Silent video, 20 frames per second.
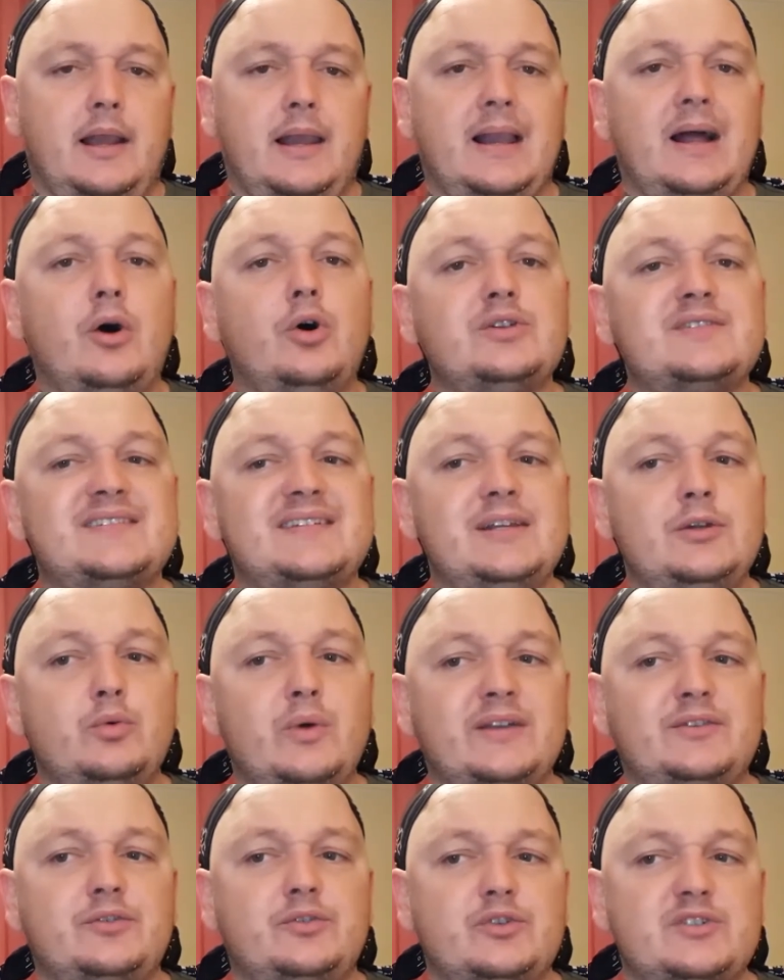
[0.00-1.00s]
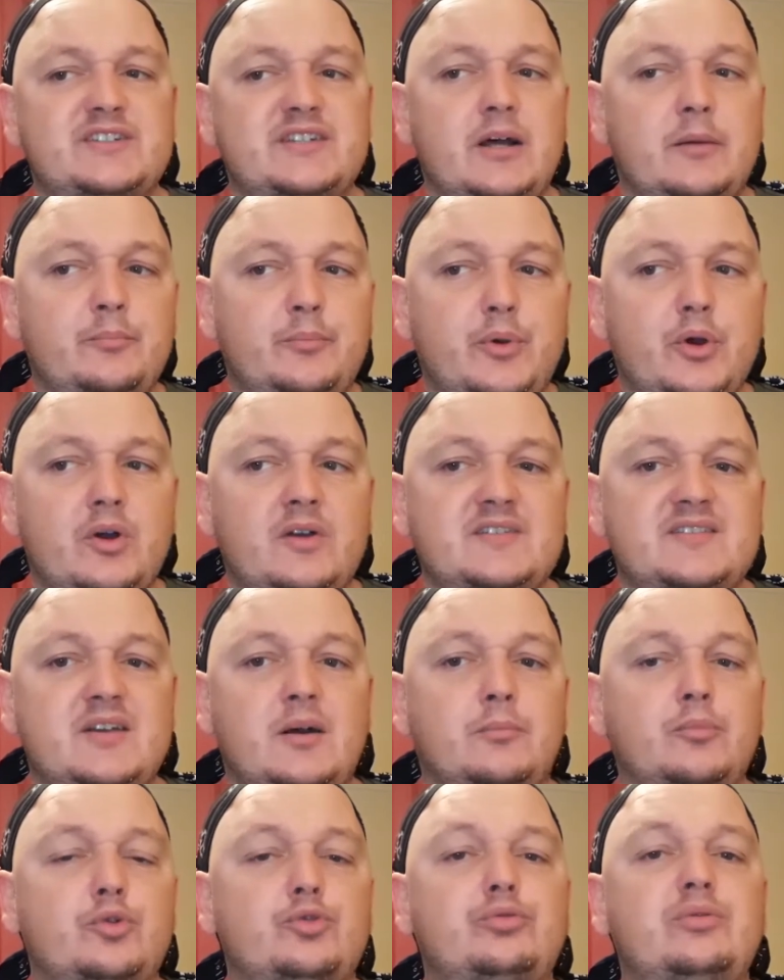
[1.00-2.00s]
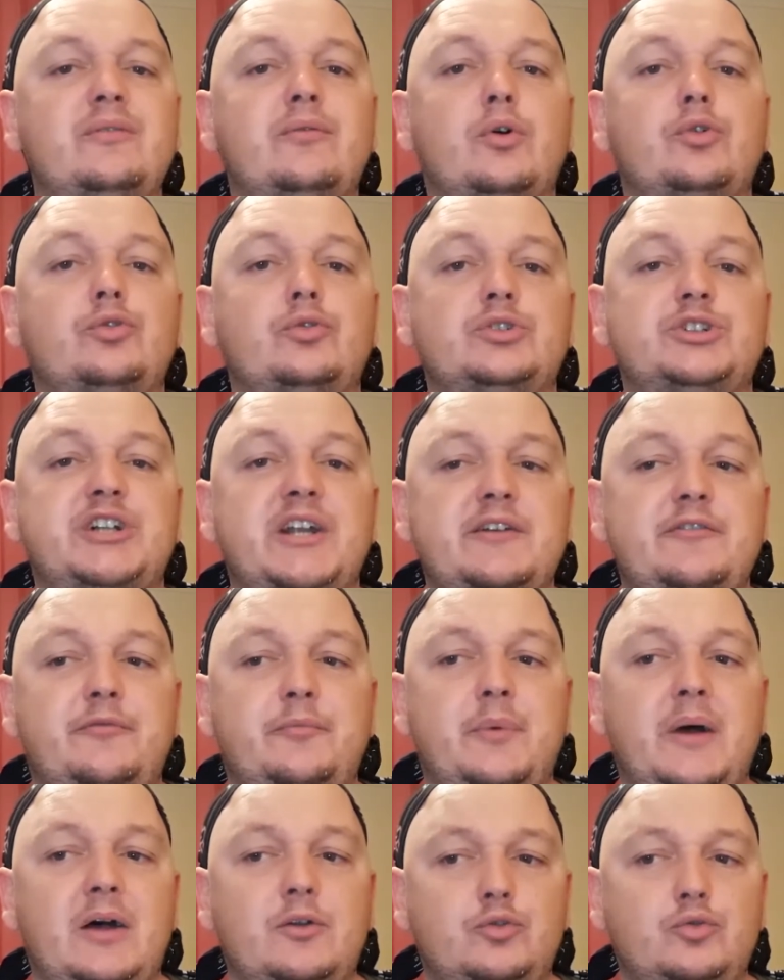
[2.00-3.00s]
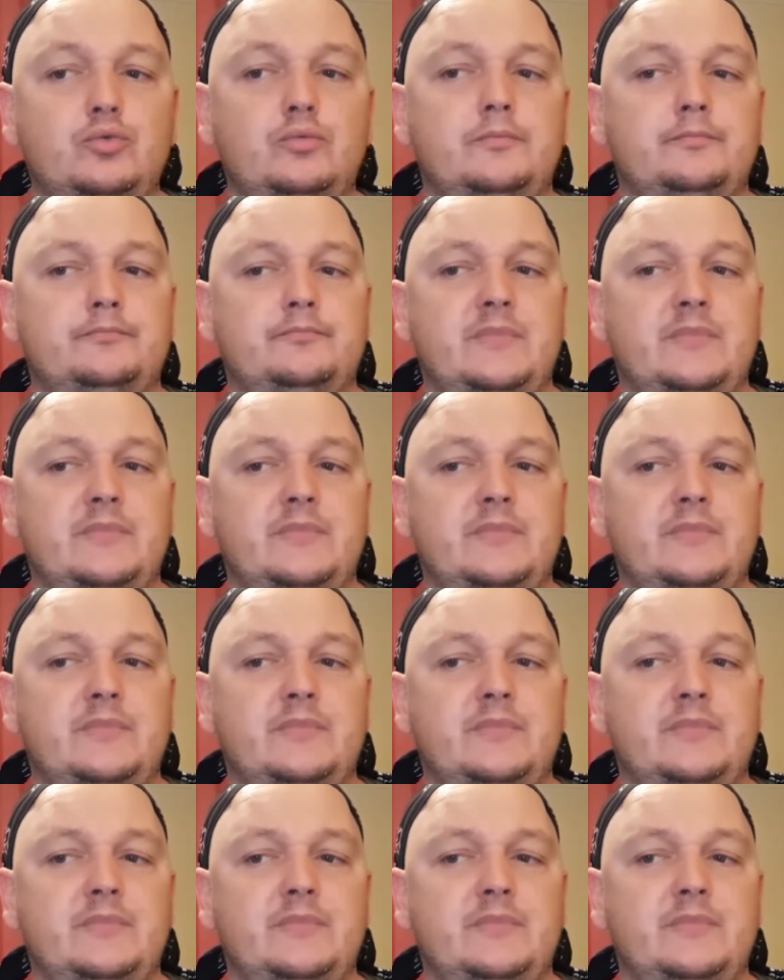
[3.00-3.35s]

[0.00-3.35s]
La haute silhouette de Stamper semble suivre son chef partout,